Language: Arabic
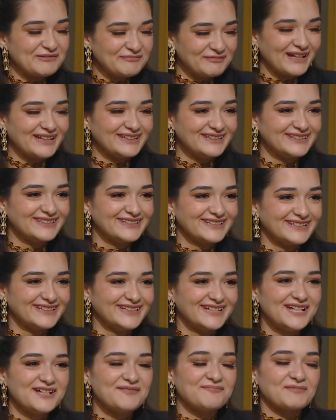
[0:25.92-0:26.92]
منه بجد
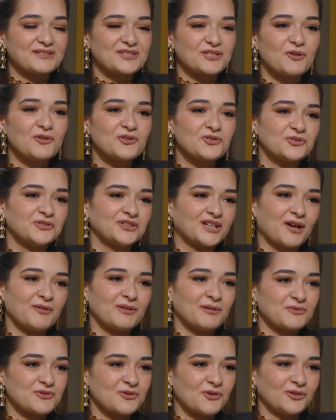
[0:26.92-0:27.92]
مم. بس هو شاطر
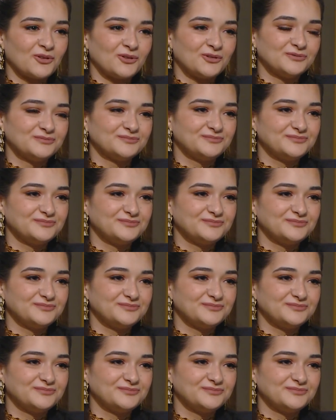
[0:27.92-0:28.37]
قوي ما شاء الله